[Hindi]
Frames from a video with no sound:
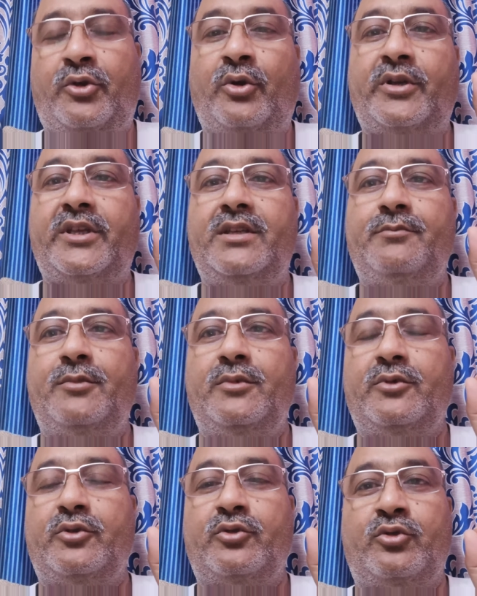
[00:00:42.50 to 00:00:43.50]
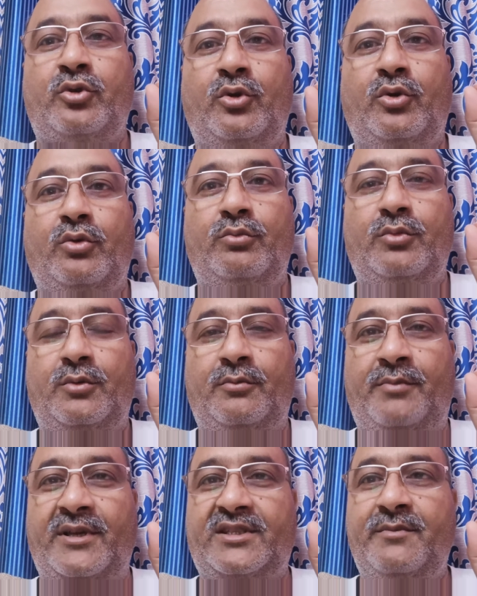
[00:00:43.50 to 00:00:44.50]
क्योंकि जो
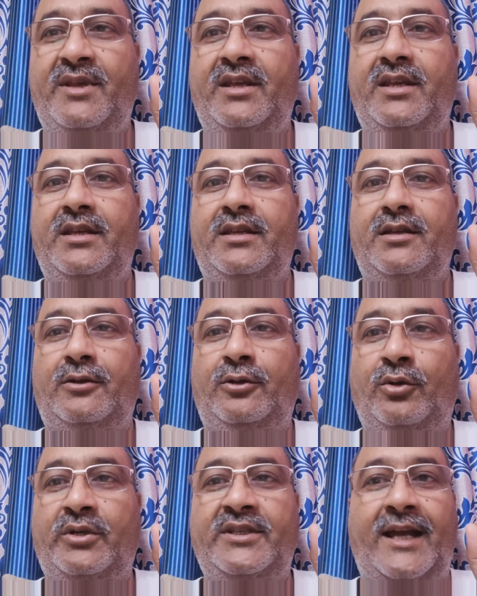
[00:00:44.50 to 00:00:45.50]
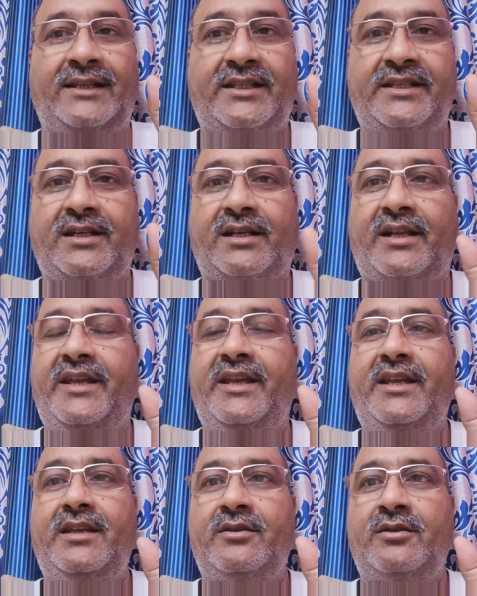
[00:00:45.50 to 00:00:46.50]
बस में लोग यात्री कर रहे
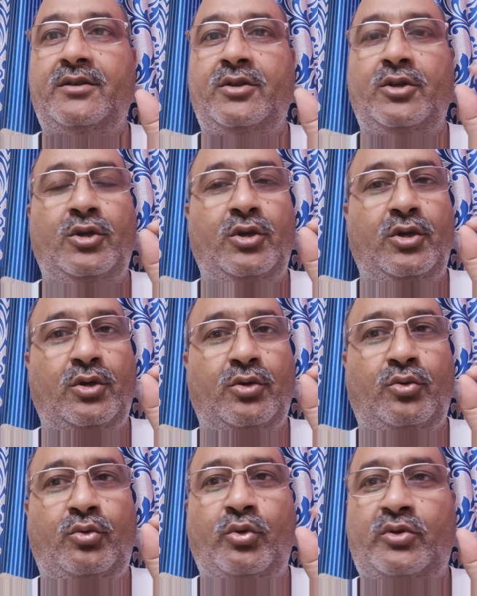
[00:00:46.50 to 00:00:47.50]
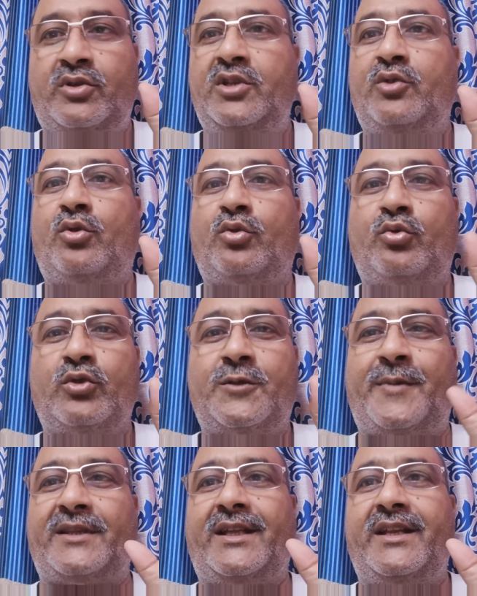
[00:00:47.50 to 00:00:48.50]
हैं किसी को
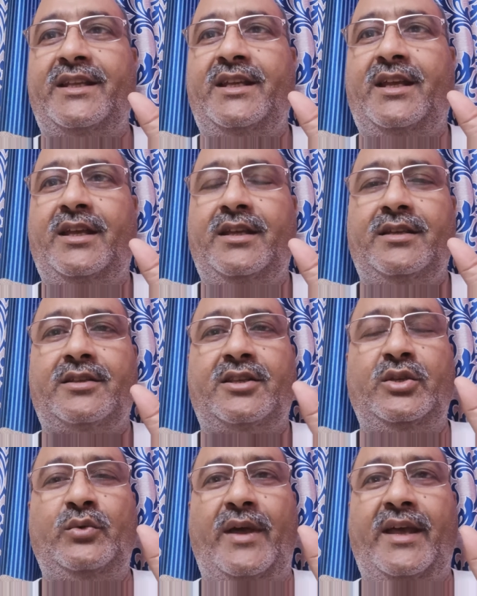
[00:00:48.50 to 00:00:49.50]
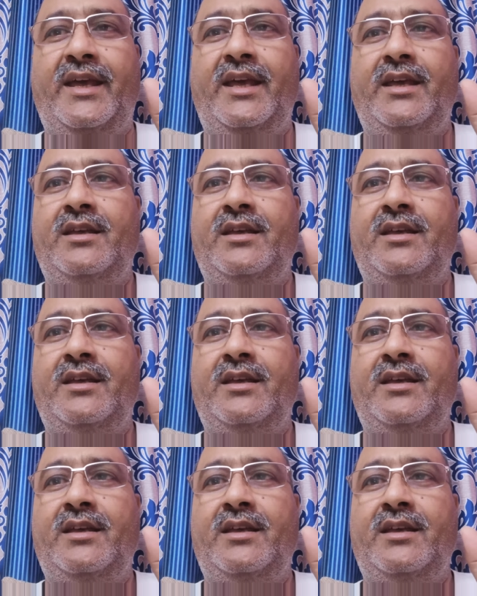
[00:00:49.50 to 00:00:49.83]
कुछ पता नहीं है कि वह